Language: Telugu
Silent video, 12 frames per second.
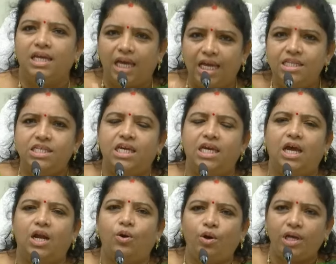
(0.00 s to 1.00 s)
ఏం
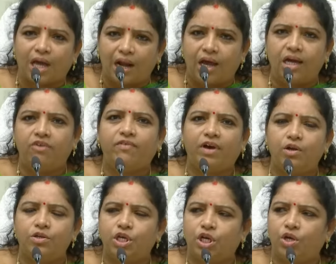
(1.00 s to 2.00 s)
చేయాలో ఎలాగ ఇవ్వాలో
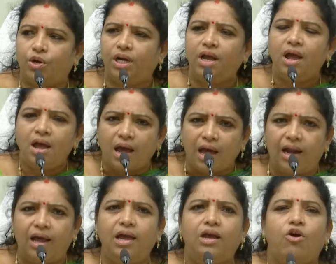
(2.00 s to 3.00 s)
సెక్యూరిటీ
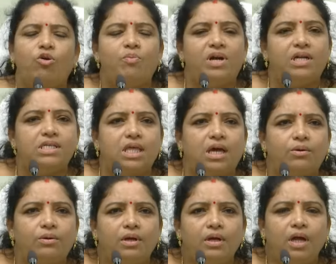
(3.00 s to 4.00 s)
అలాగే గవర్నమెంట్ ఇస్తారు
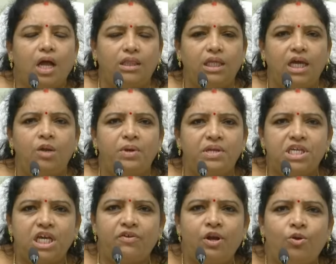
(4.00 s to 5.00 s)
అంతేగాని
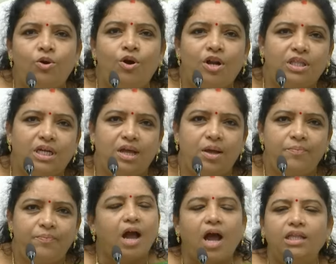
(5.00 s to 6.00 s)
ప్రత్యేకమైన రూల్ ఉండదు కదా
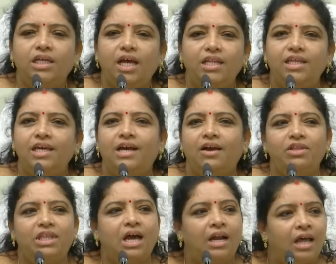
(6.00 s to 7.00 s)
కాదేది
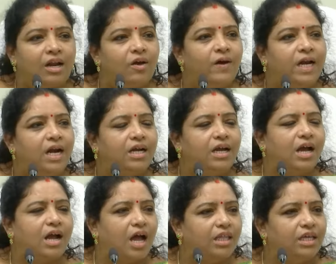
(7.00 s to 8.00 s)
కవితకు అనర్హం అన్నట్టుగా
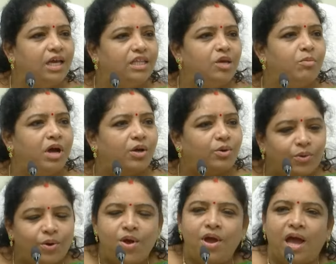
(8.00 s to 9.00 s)
కాదేది మాకు
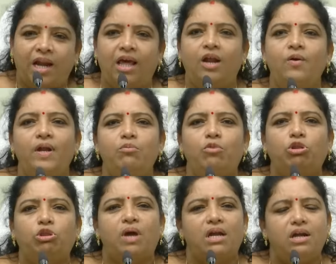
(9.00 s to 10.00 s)
అనర్హం అని
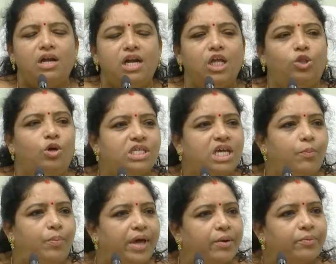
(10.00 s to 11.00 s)
మొత్తం అన్నీ
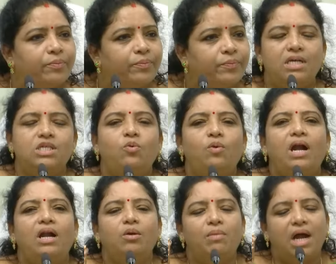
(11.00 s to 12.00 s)
దోచుకెళ్ళిపోయారు అసలు
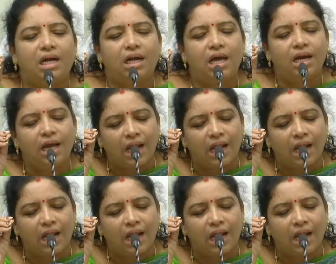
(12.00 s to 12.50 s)
వాళ్ళకు మాట్లాడే